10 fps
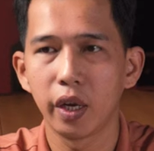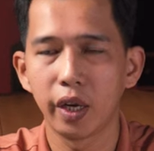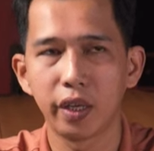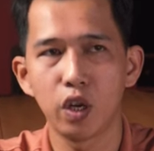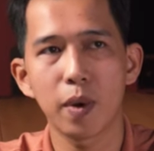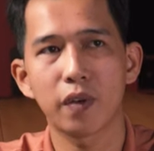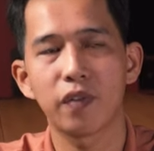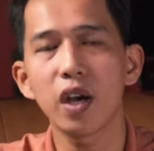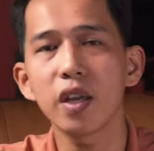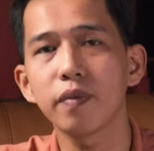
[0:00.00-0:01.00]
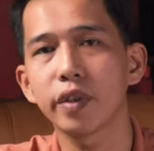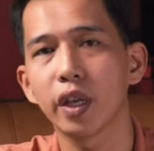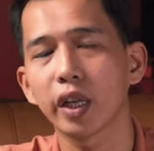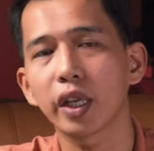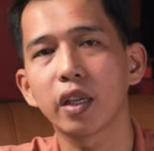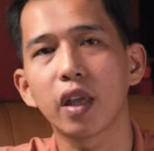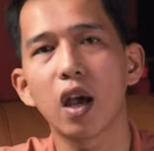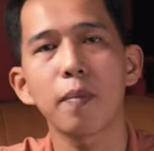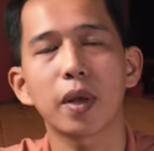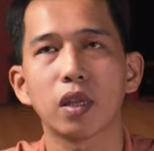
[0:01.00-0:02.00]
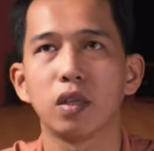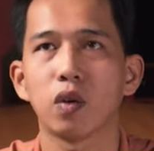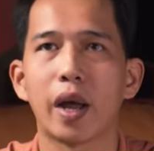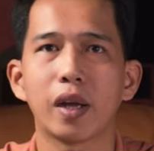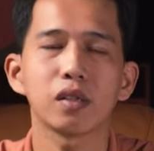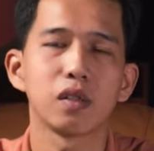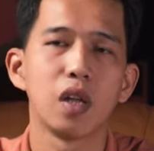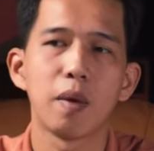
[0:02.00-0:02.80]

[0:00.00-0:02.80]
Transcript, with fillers: thì nếu mà với những cái kinh tế mà từ khoảng